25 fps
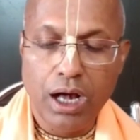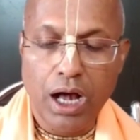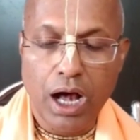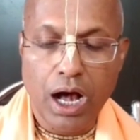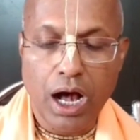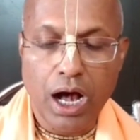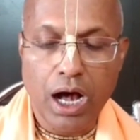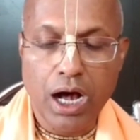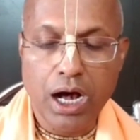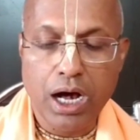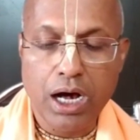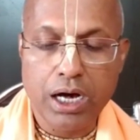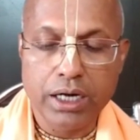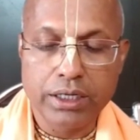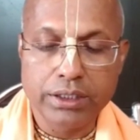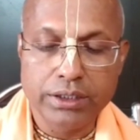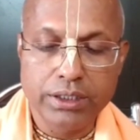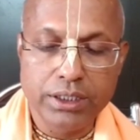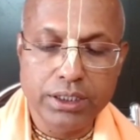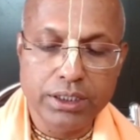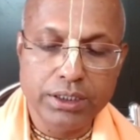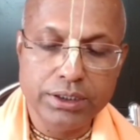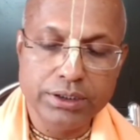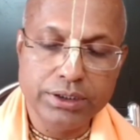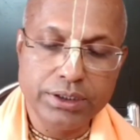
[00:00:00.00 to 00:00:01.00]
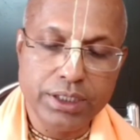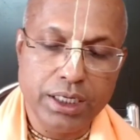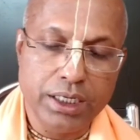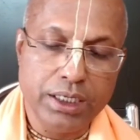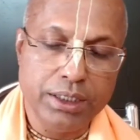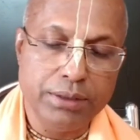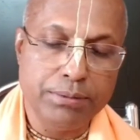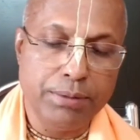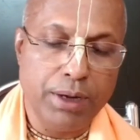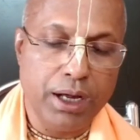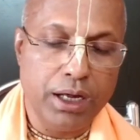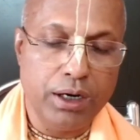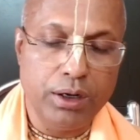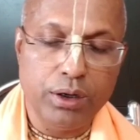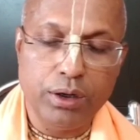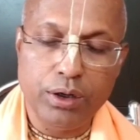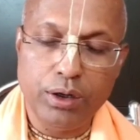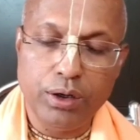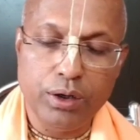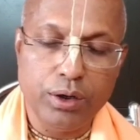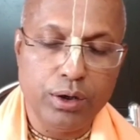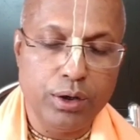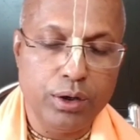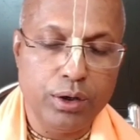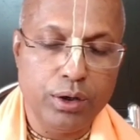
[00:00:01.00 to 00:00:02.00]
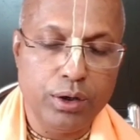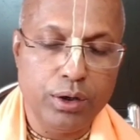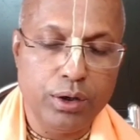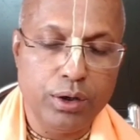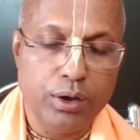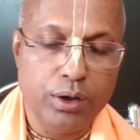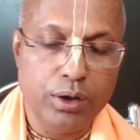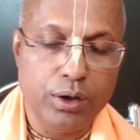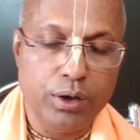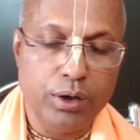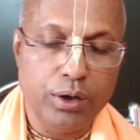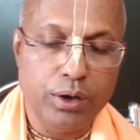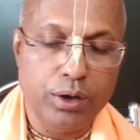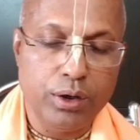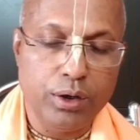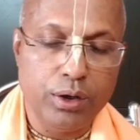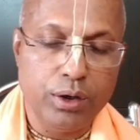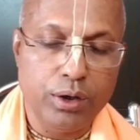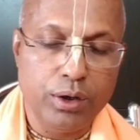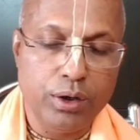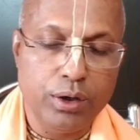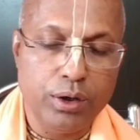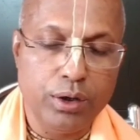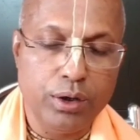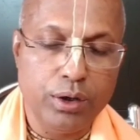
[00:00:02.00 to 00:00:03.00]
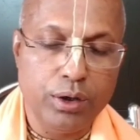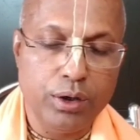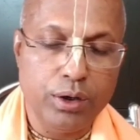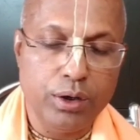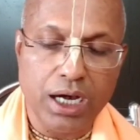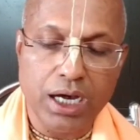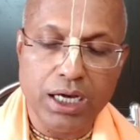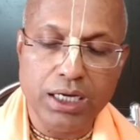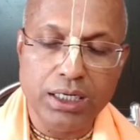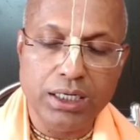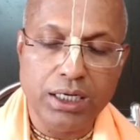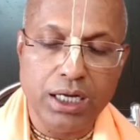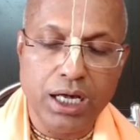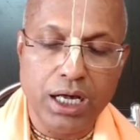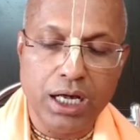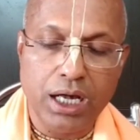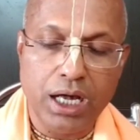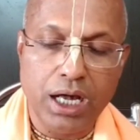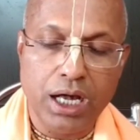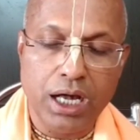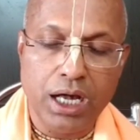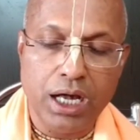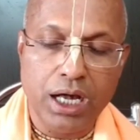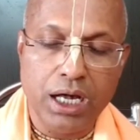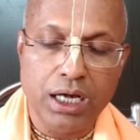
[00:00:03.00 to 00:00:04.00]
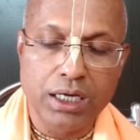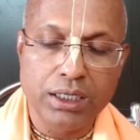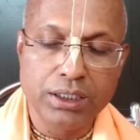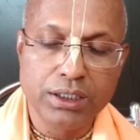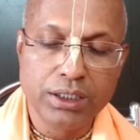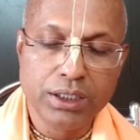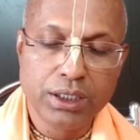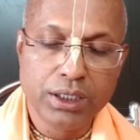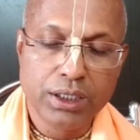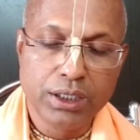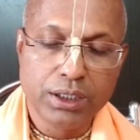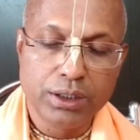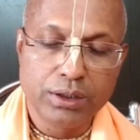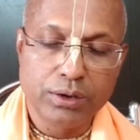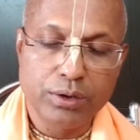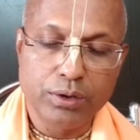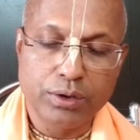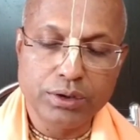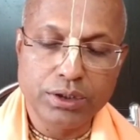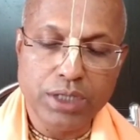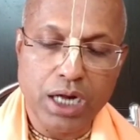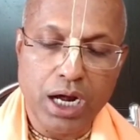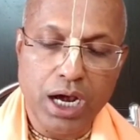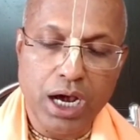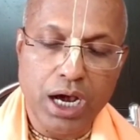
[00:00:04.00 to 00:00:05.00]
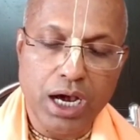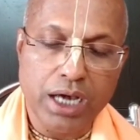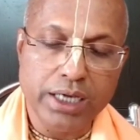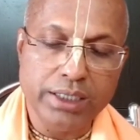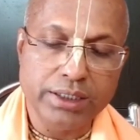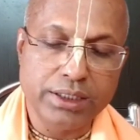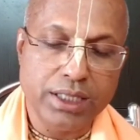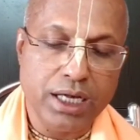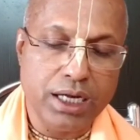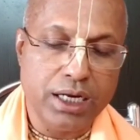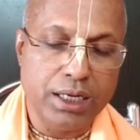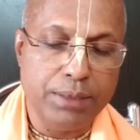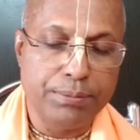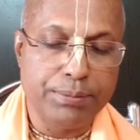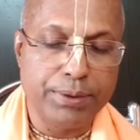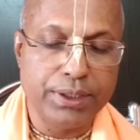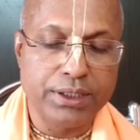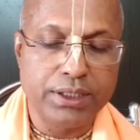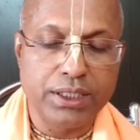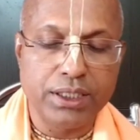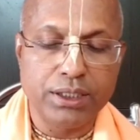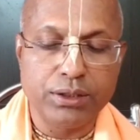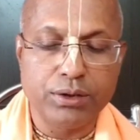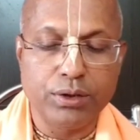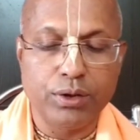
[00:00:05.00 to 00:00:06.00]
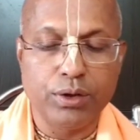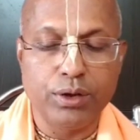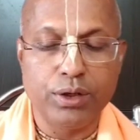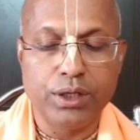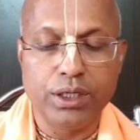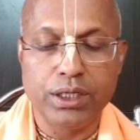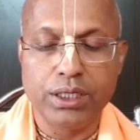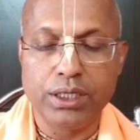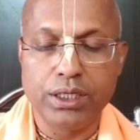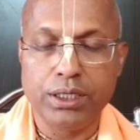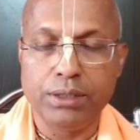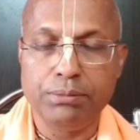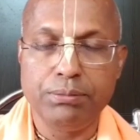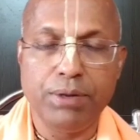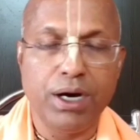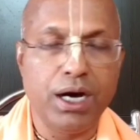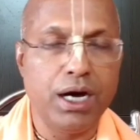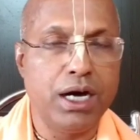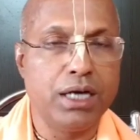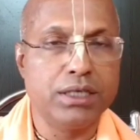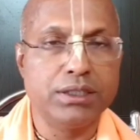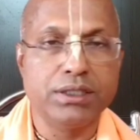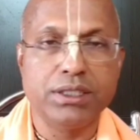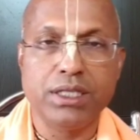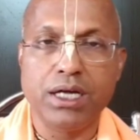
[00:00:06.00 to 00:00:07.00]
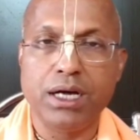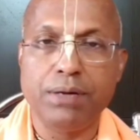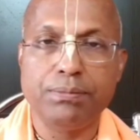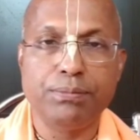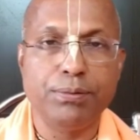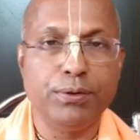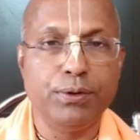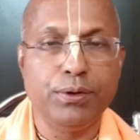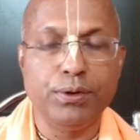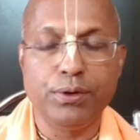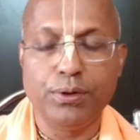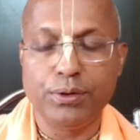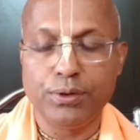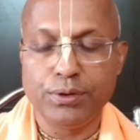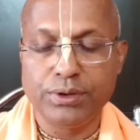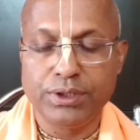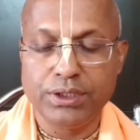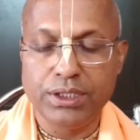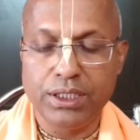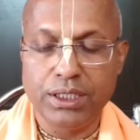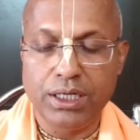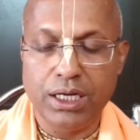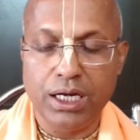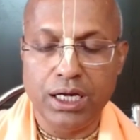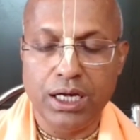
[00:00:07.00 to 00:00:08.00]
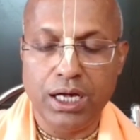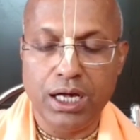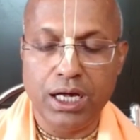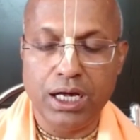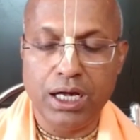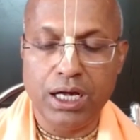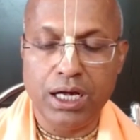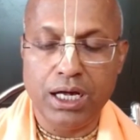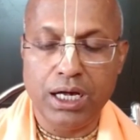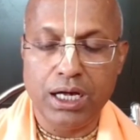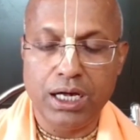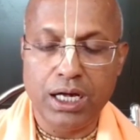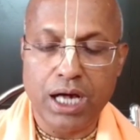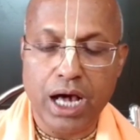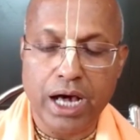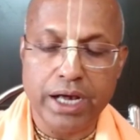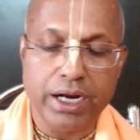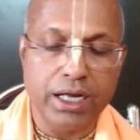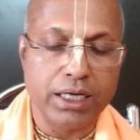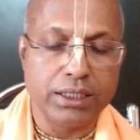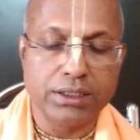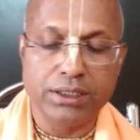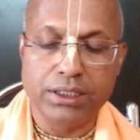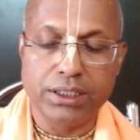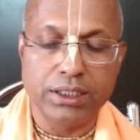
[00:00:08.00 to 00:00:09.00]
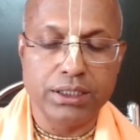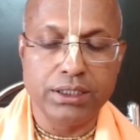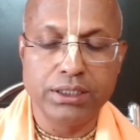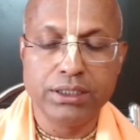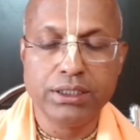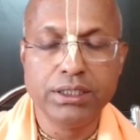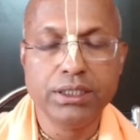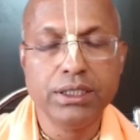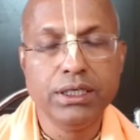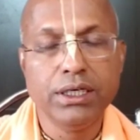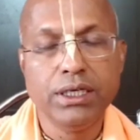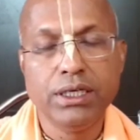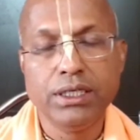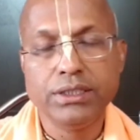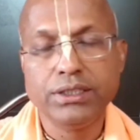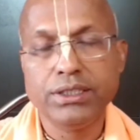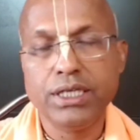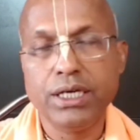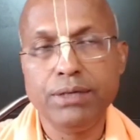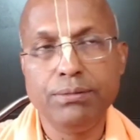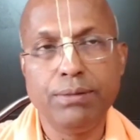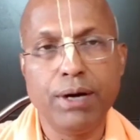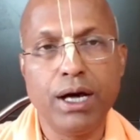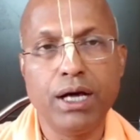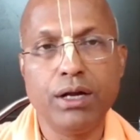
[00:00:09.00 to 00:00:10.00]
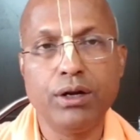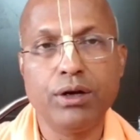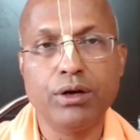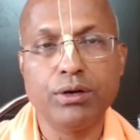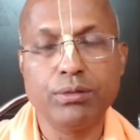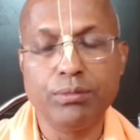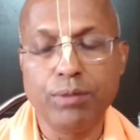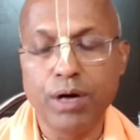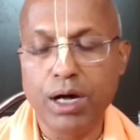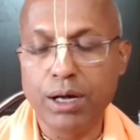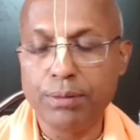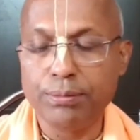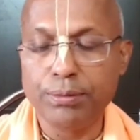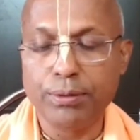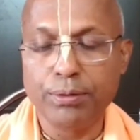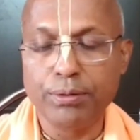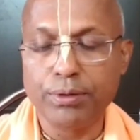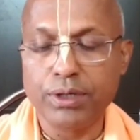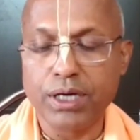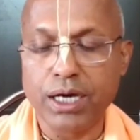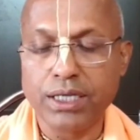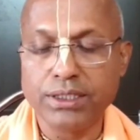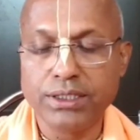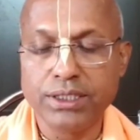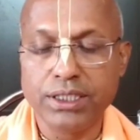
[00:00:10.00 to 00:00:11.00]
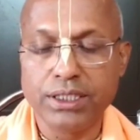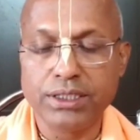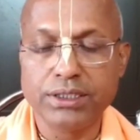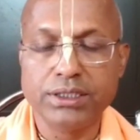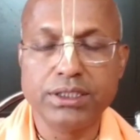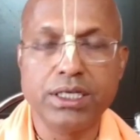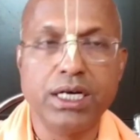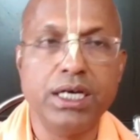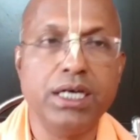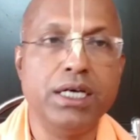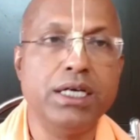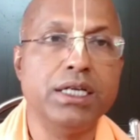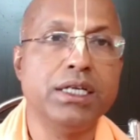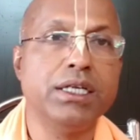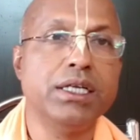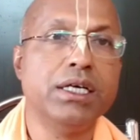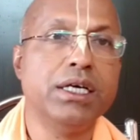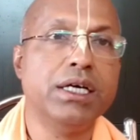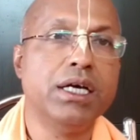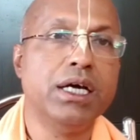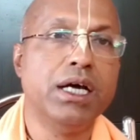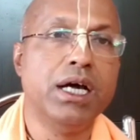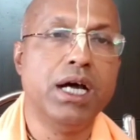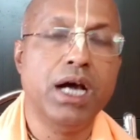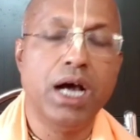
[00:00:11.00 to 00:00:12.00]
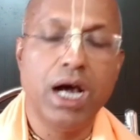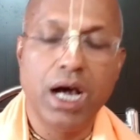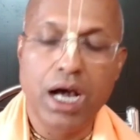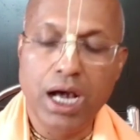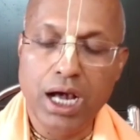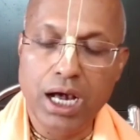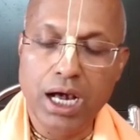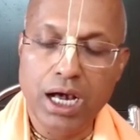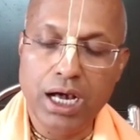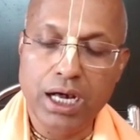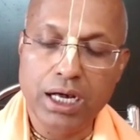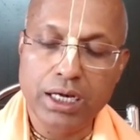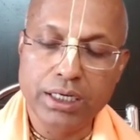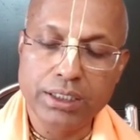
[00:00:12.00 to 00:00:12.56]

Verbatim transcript: আর দিন সেই বালক চাইলা গোসাই তারে প্রীতি করি বার্তা পুছিলা আর একদিন সেই বালক মহাপ্রভুর কাছে এসলেন আর